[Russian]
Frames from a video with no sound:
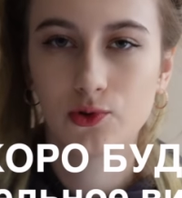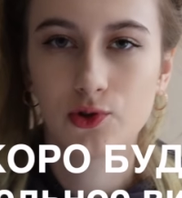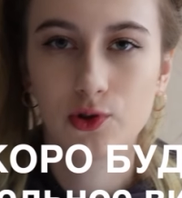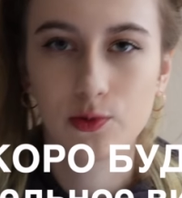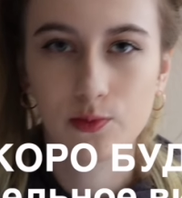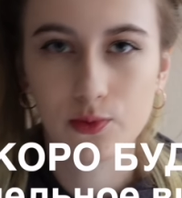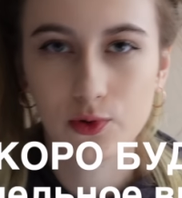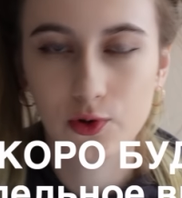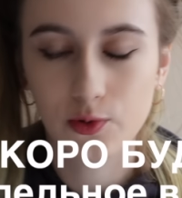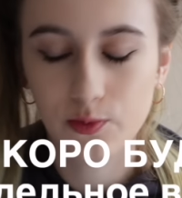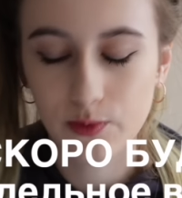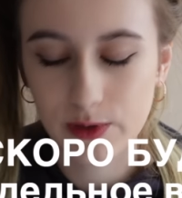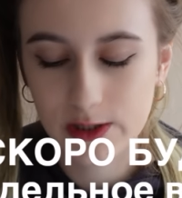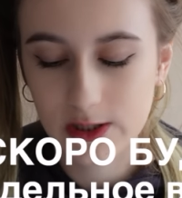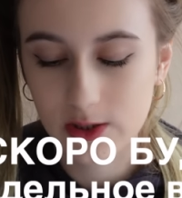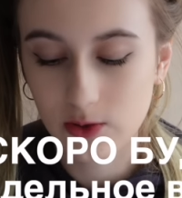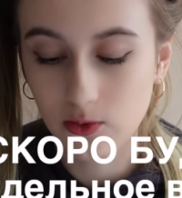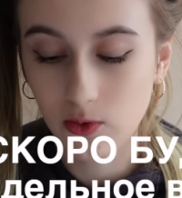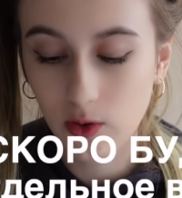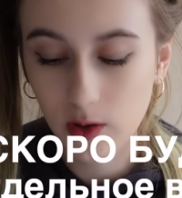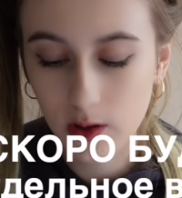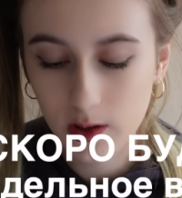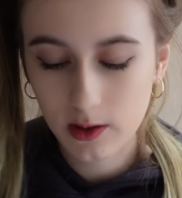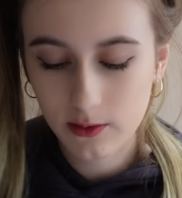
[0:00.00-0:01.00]
что буду мыть
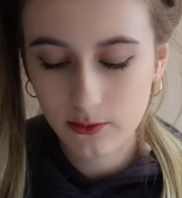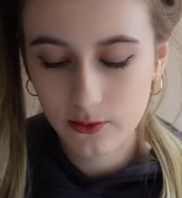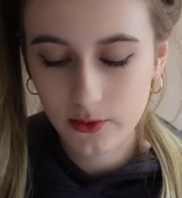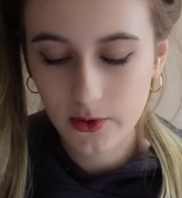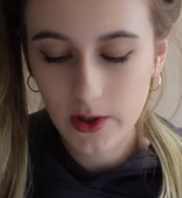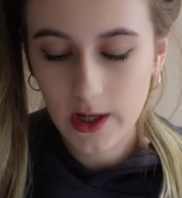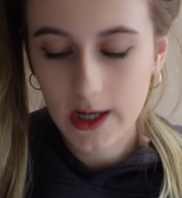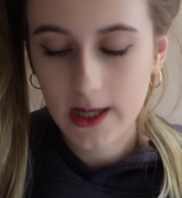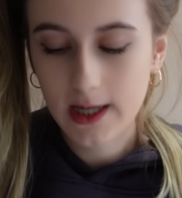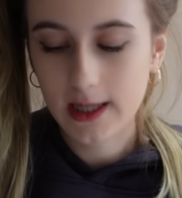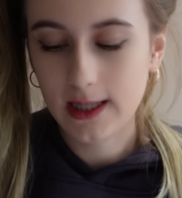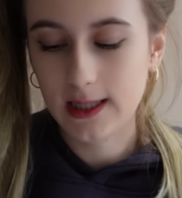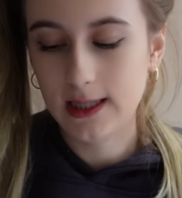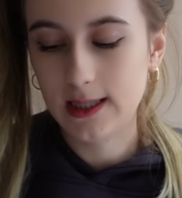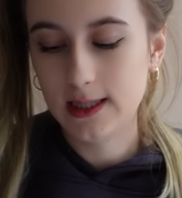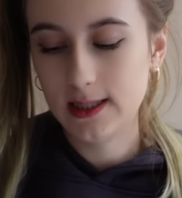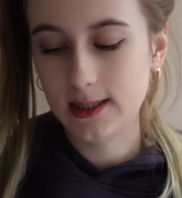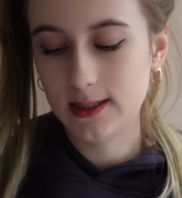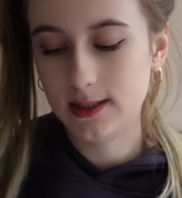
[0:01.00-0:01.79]
голову и